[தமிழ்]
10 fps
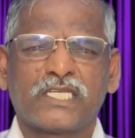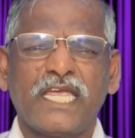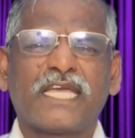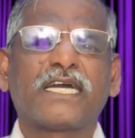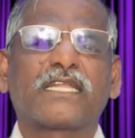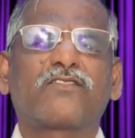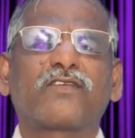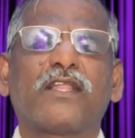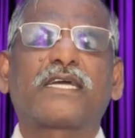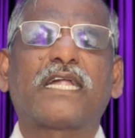
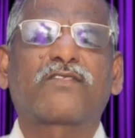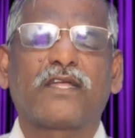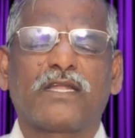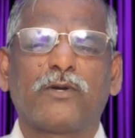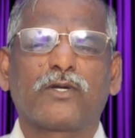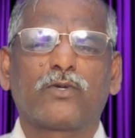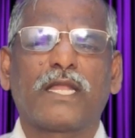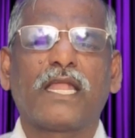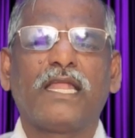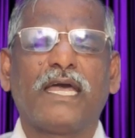சீக்கிரத்தில் கர்த்த நமக்கு
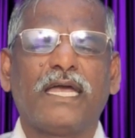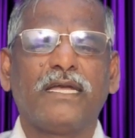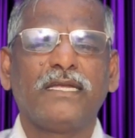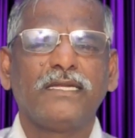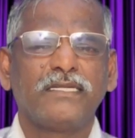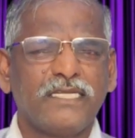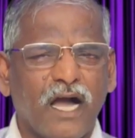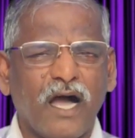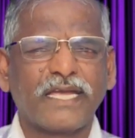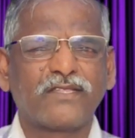ஒரு நல்ல
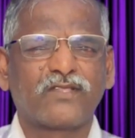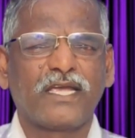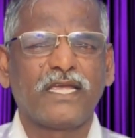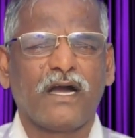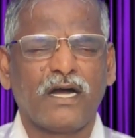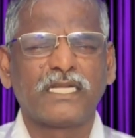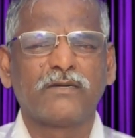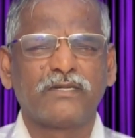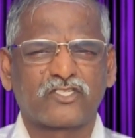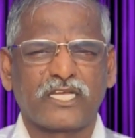நியாயத்தை
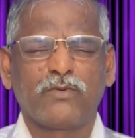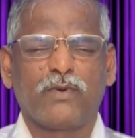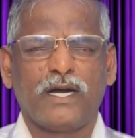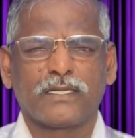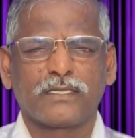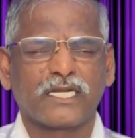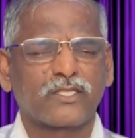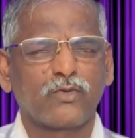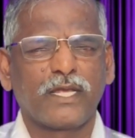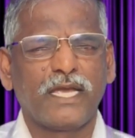ஆண்டவர் செய்வார்
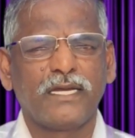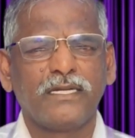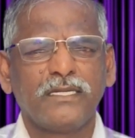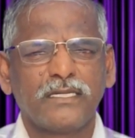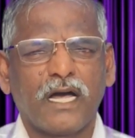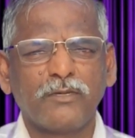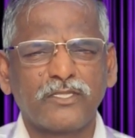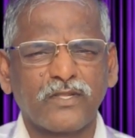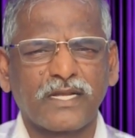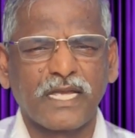கர்த்துடைய
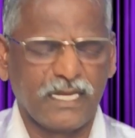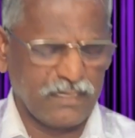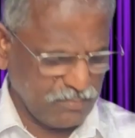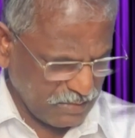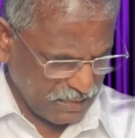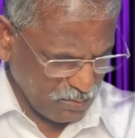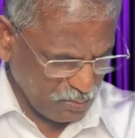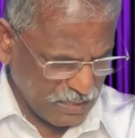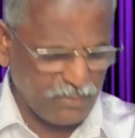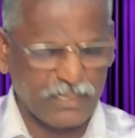நாமத்திற்கு
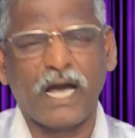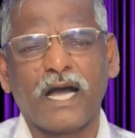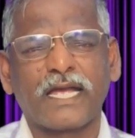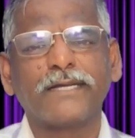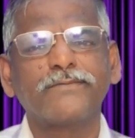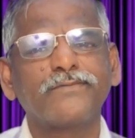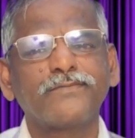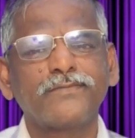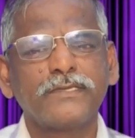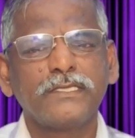மகிமை உண்டாவதாக
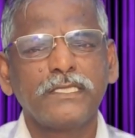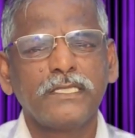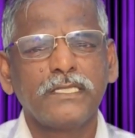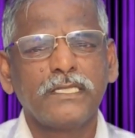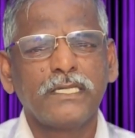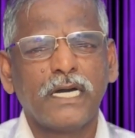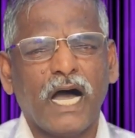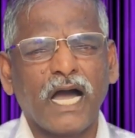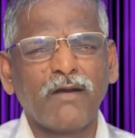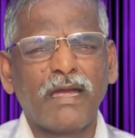
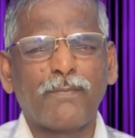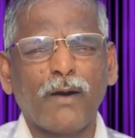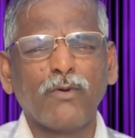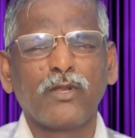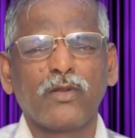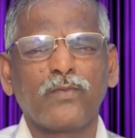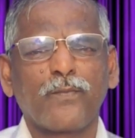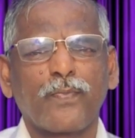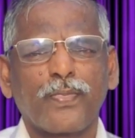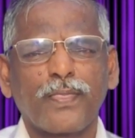ஆகவே பவுல்
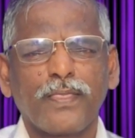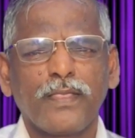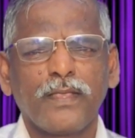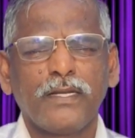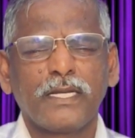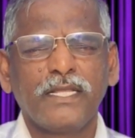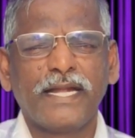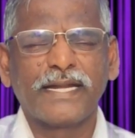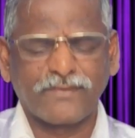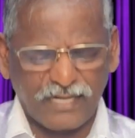
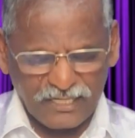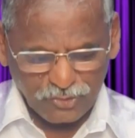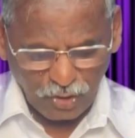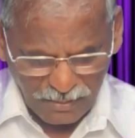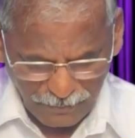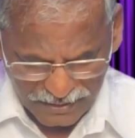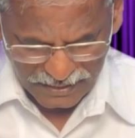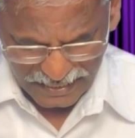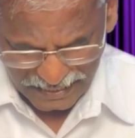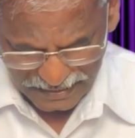இந்த இடத்துல
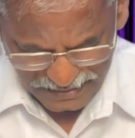சொல்லப்படுகிற